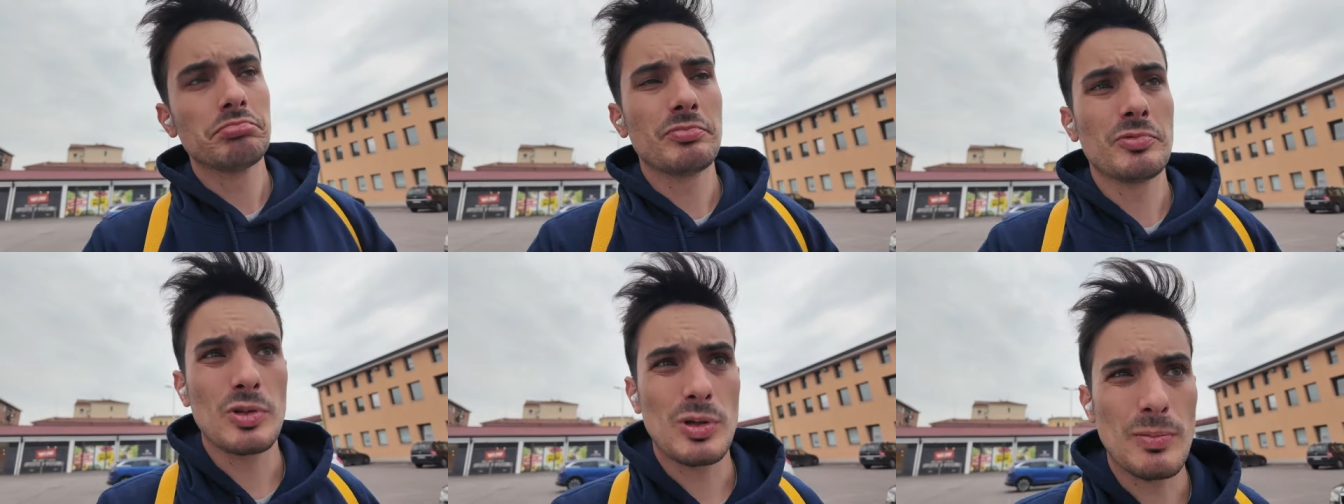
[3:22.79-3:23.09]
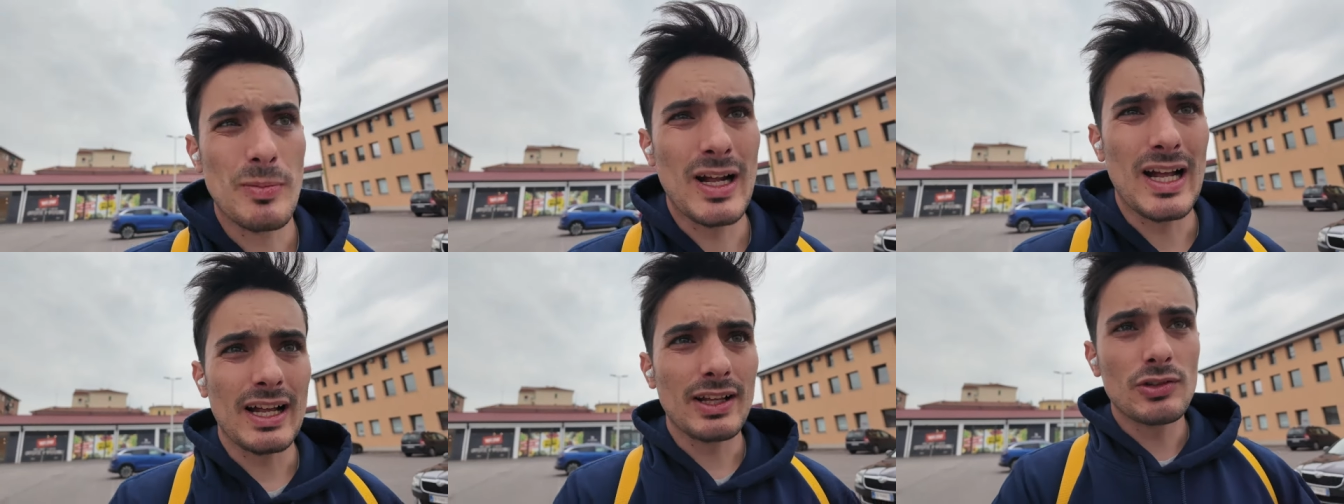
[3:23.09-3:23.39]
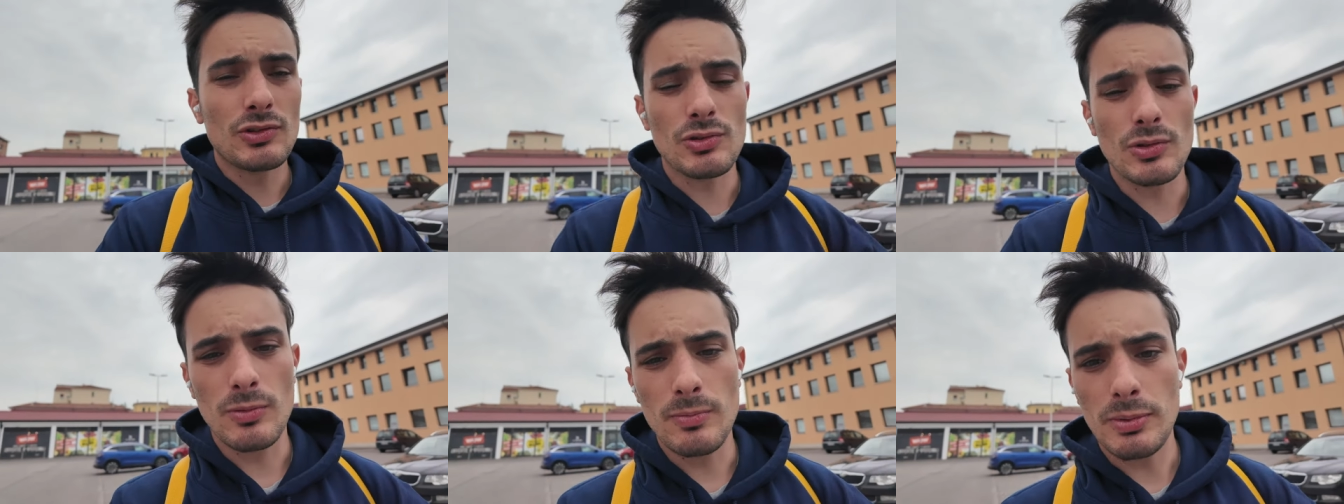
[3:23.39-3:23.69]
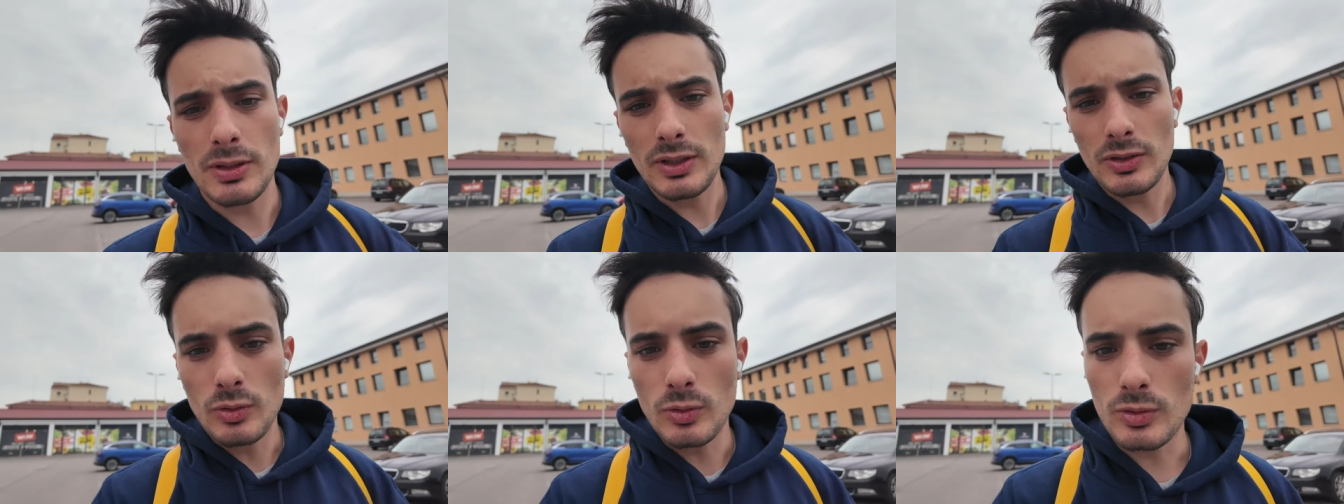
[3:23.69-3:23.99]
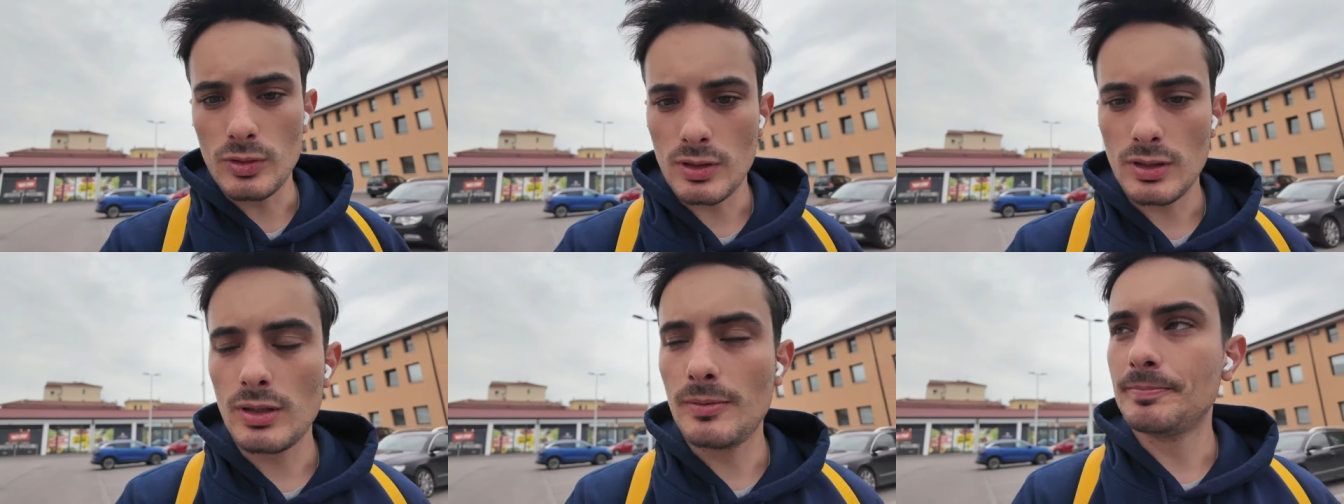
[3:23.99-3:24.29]
formaggio, un po' di
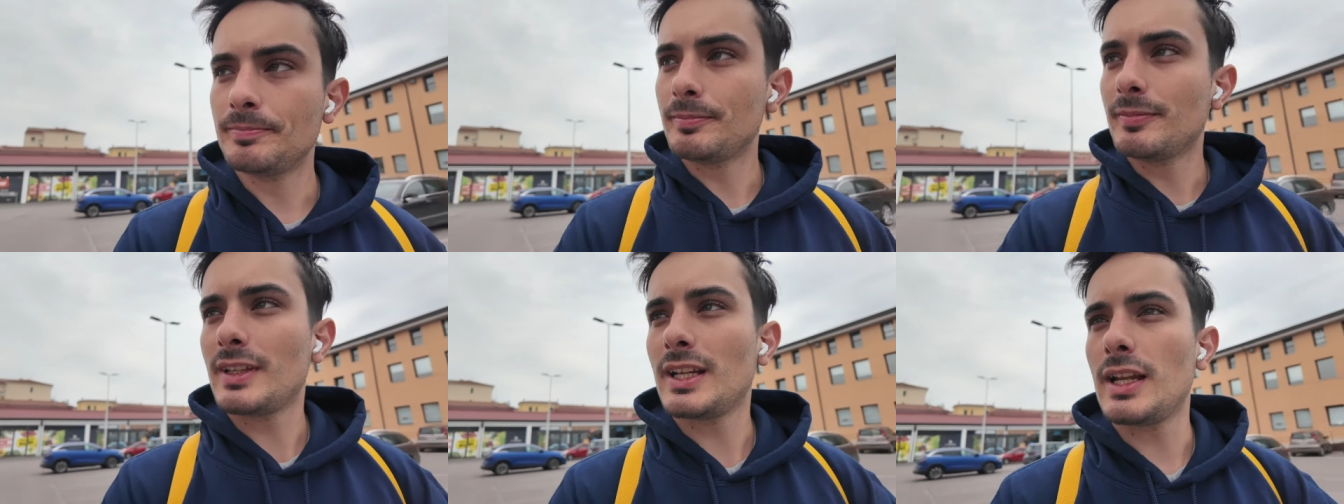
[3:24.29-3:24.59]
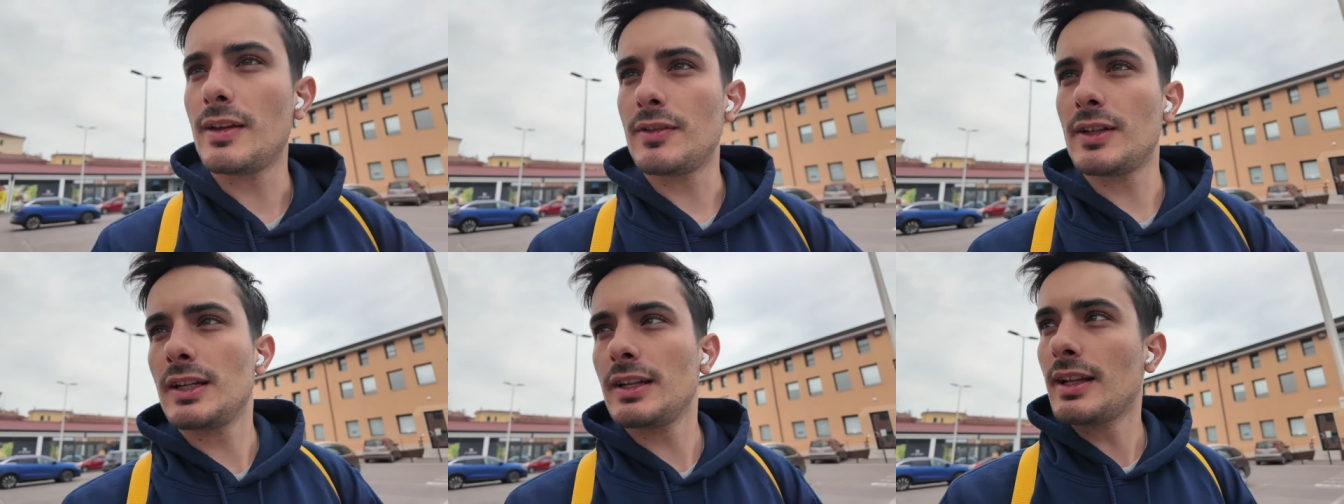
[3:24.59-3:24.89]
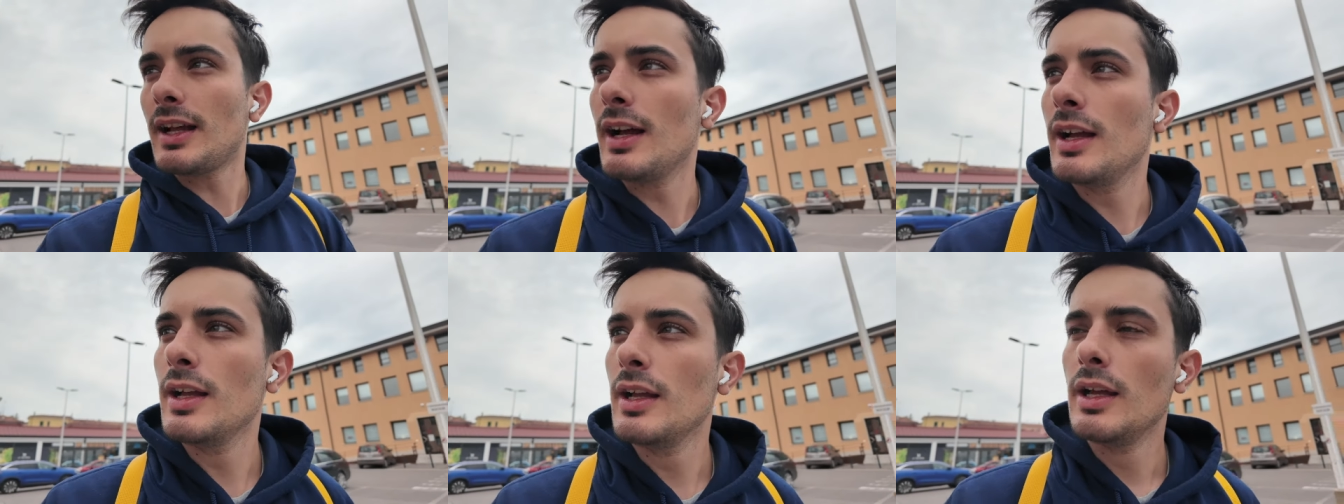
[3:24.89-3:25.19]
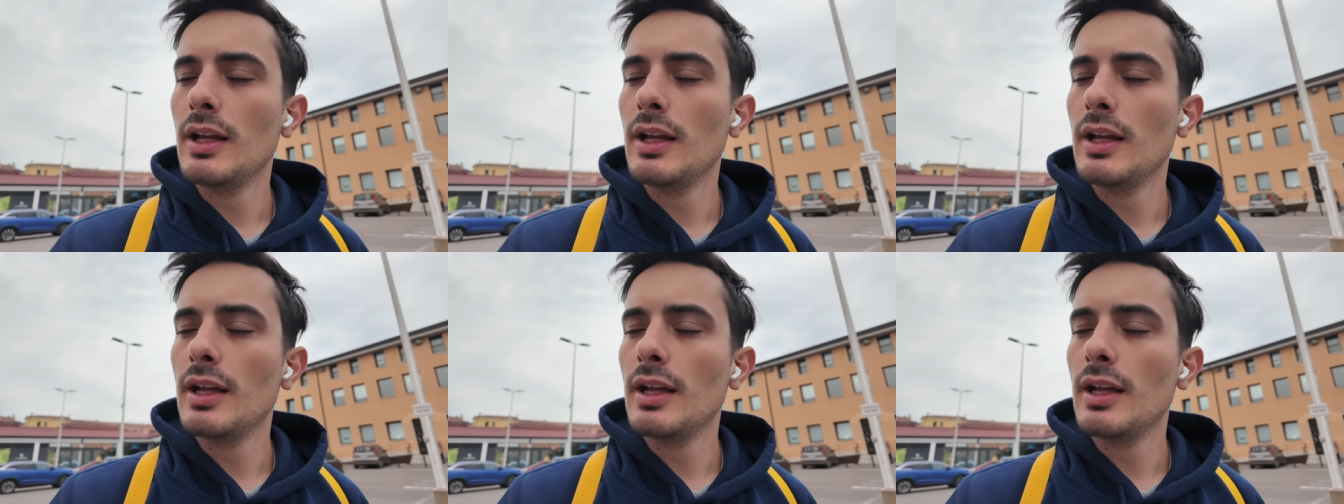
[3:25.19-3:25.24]
tutto, di la verità.